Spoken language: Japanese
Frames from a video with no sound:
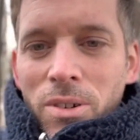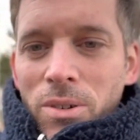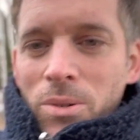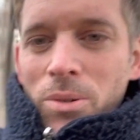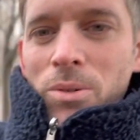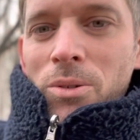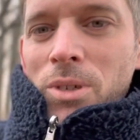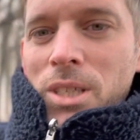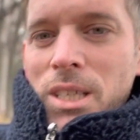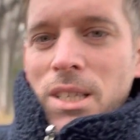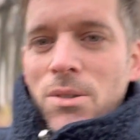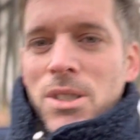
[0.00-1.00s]
うお
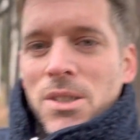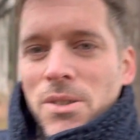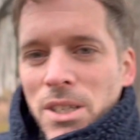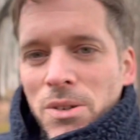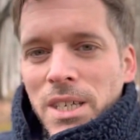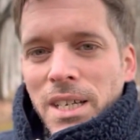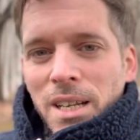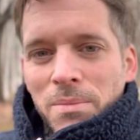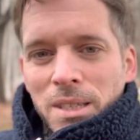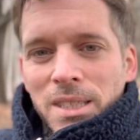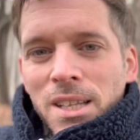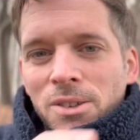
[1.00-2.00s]
雪後ろに雪がありま
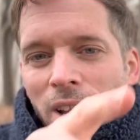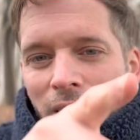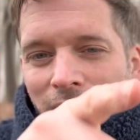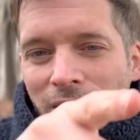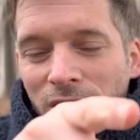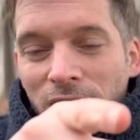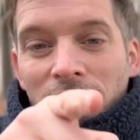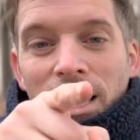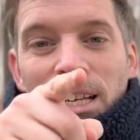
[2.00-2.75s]
すね de la neige